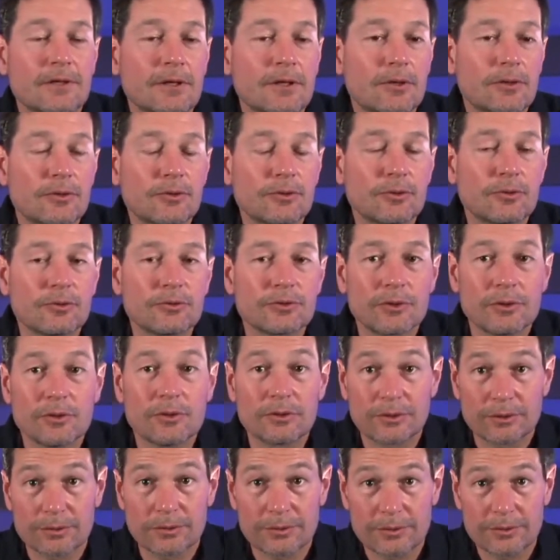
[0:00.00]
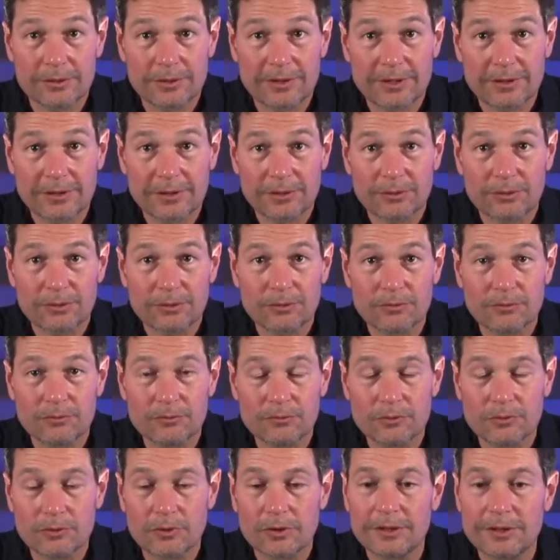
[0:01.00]
Alors une console que certains d'entre
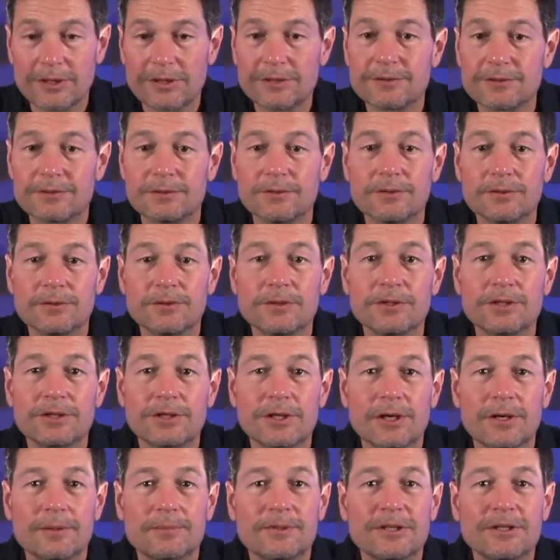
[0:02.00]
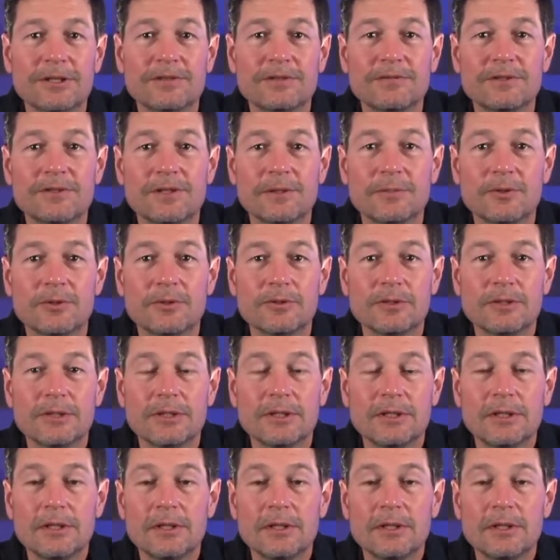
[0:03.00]
vous connaissent déjà bien évidemment,